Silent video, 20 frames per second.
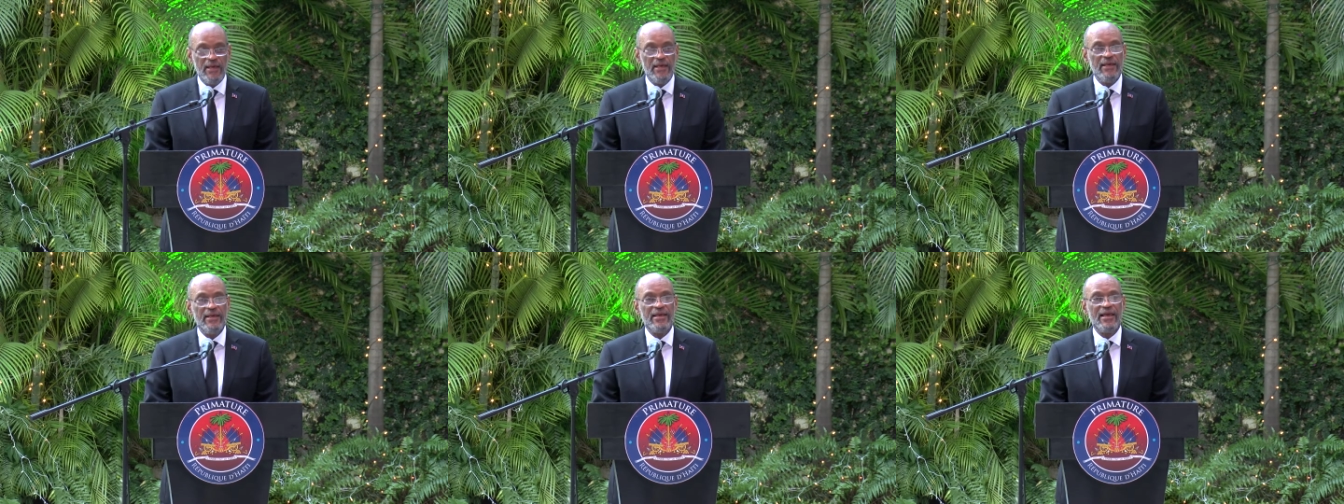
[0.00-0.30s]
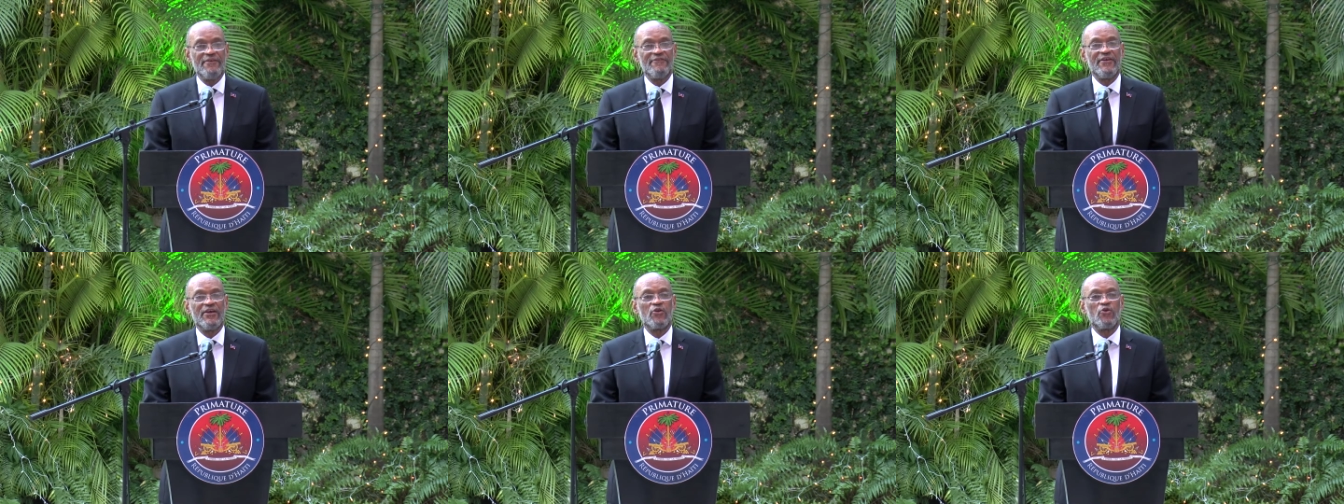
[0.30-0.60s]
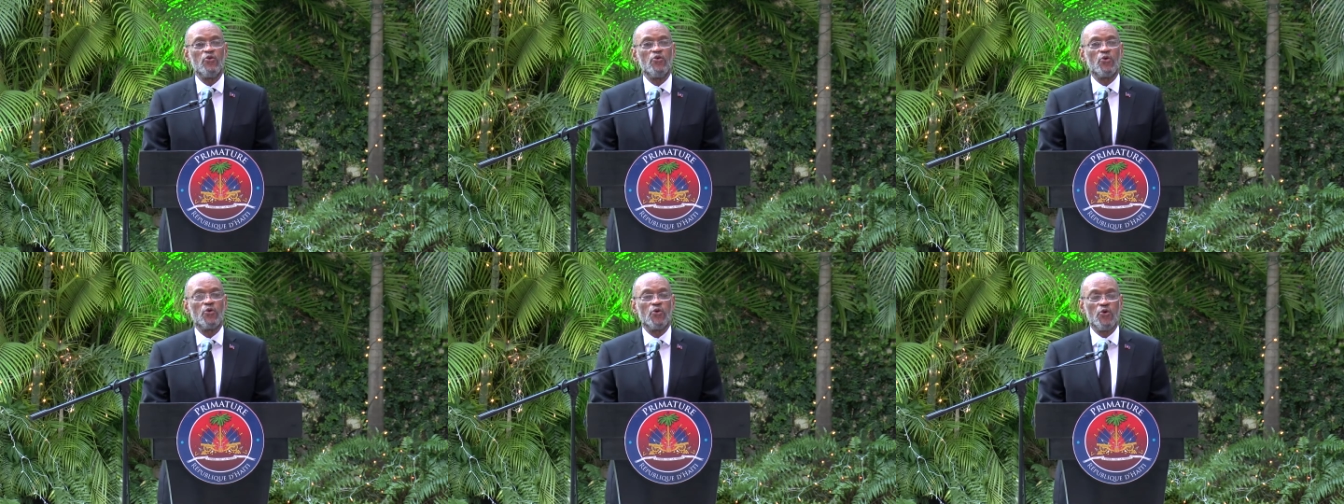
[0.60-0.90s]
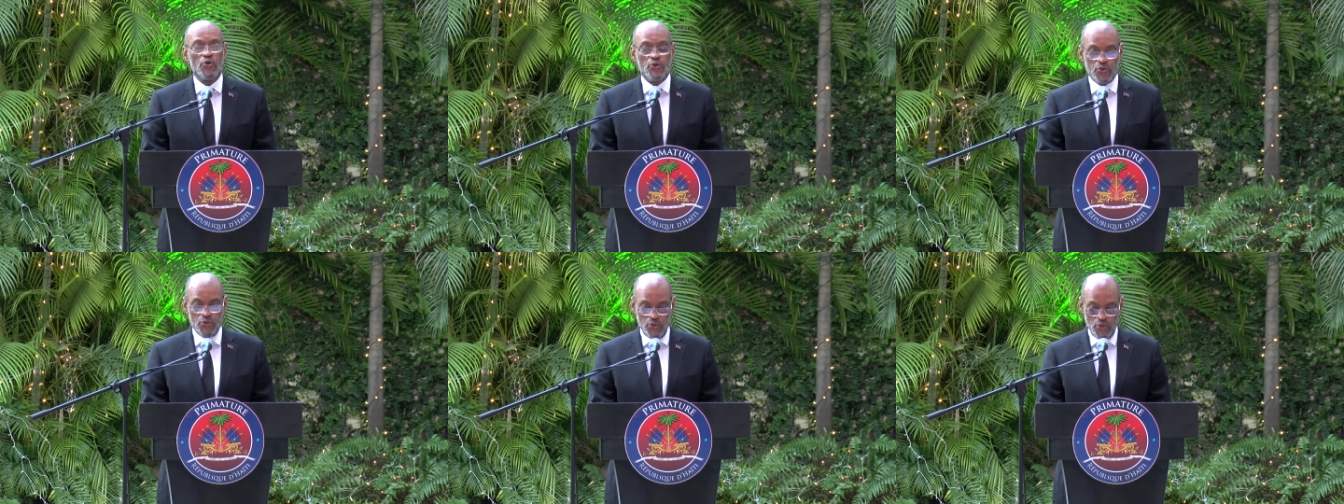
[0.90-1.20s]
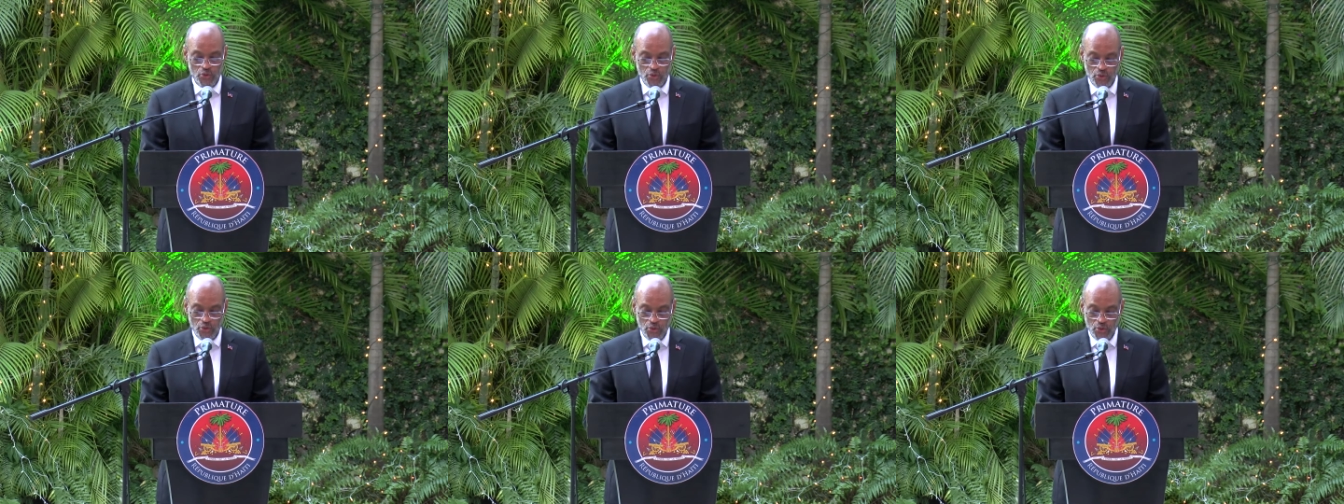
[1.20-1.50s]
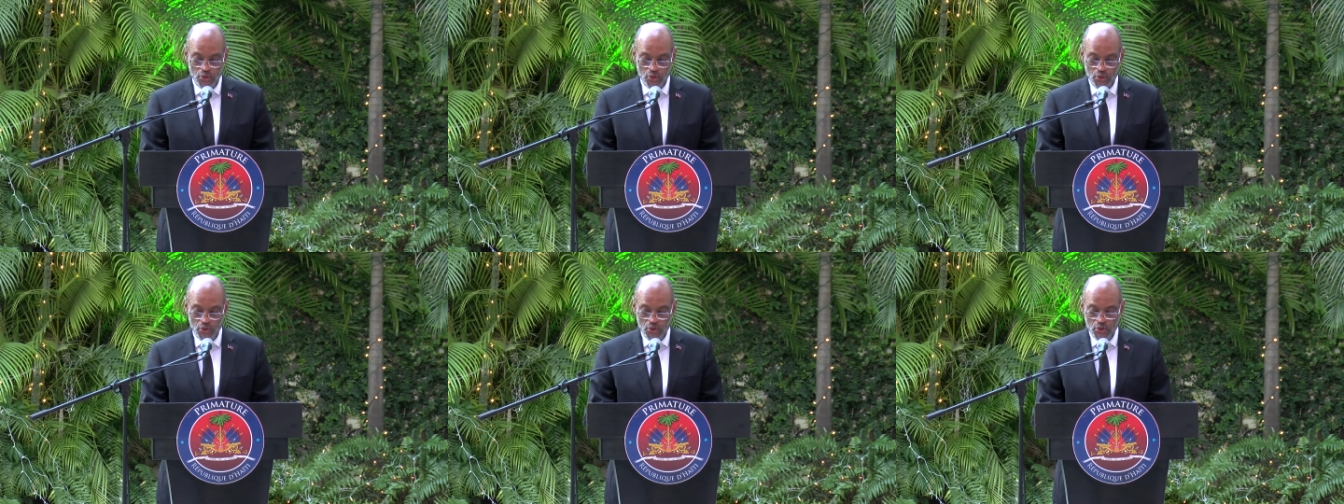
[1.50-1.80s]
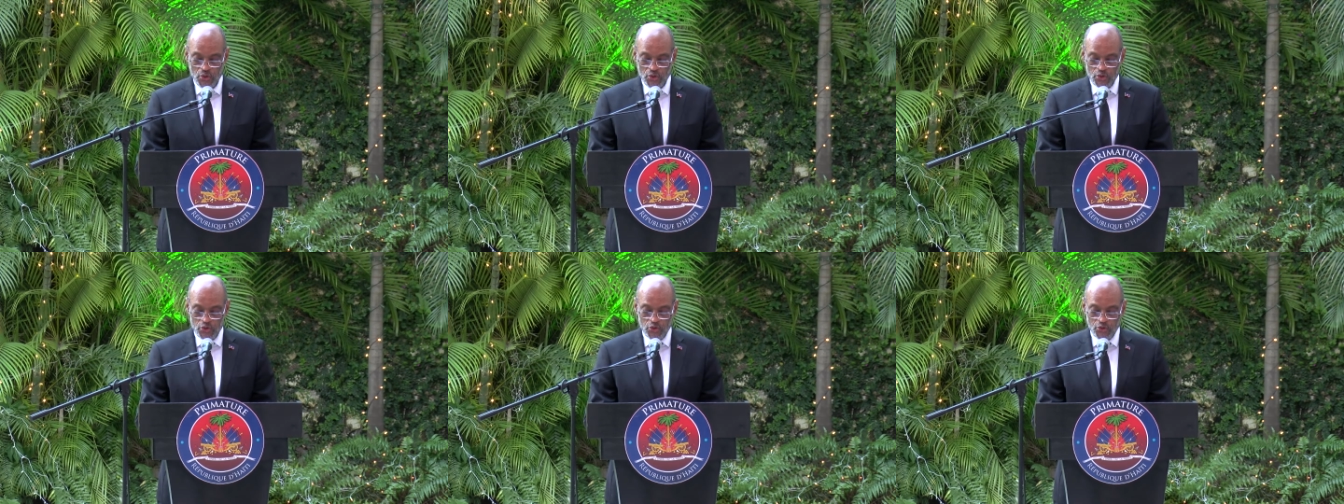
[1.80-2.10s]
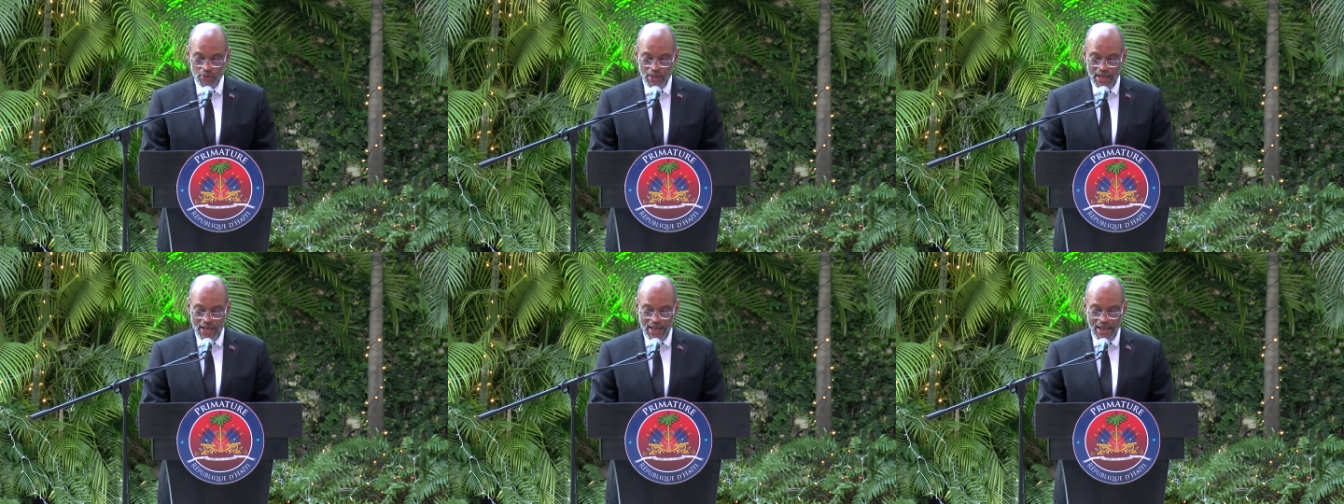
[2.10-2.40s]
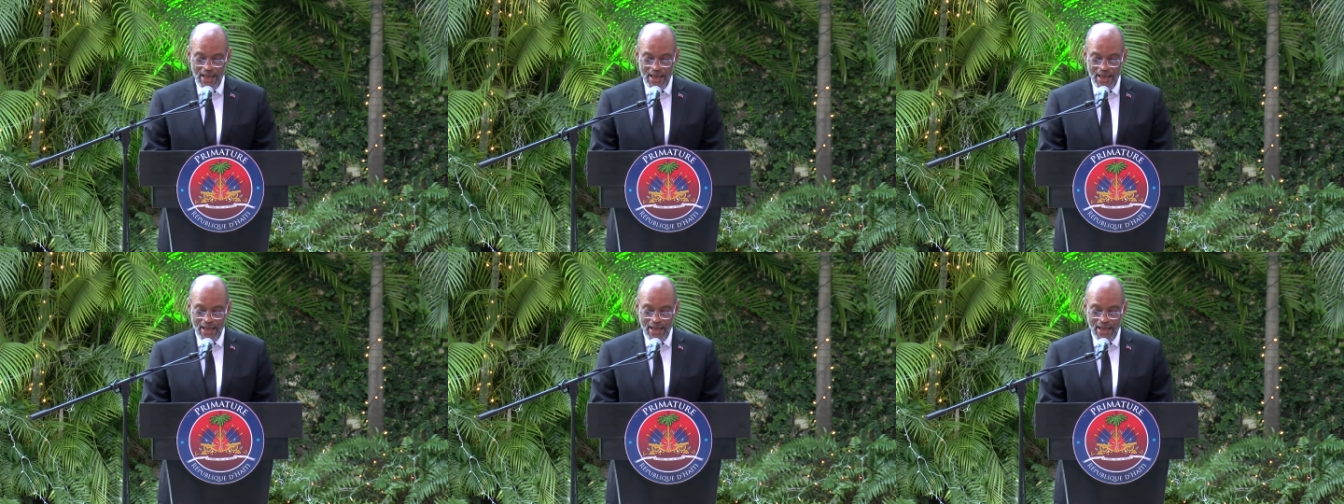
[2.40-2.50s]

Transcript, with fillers: et avec le recul saura